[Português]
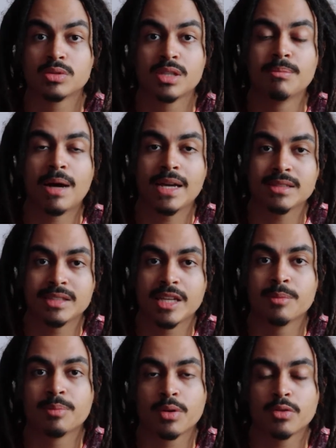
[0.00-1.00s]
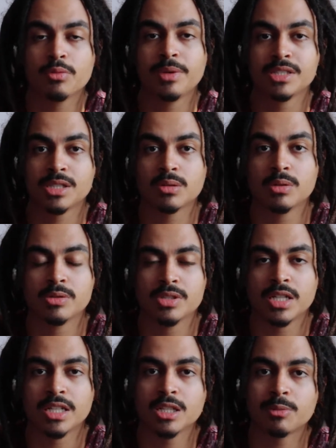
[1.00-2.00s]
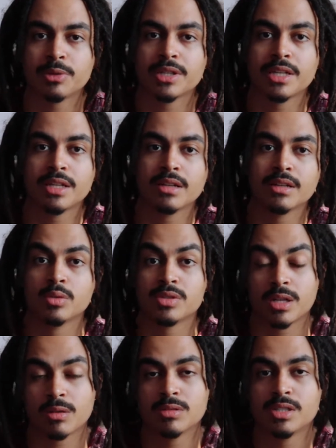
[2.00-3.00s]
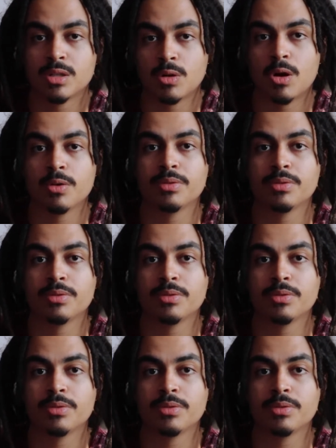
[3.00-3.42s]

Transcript: dos que mais tem provavelmente é do Rio de Janeiro, porque no século XIX